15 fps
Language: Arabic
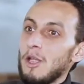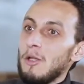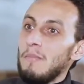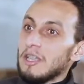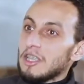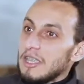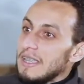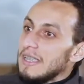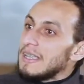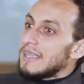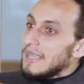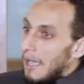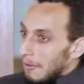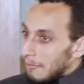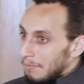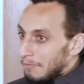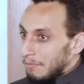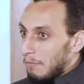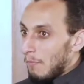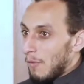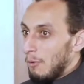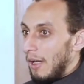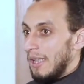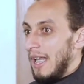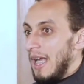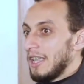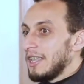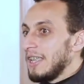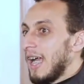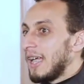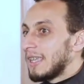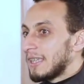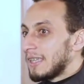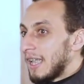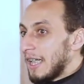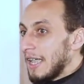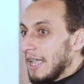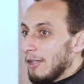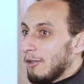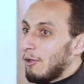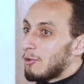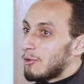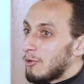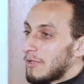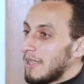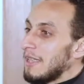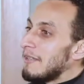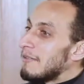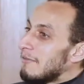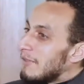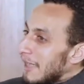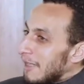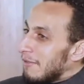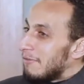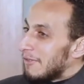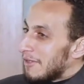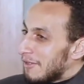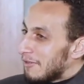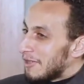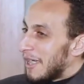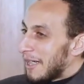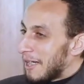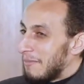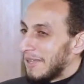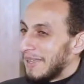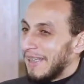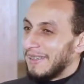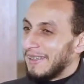باش ننسى واحد الحاجه اللي غادي تضرني خصوصا يعني في شهر رمضان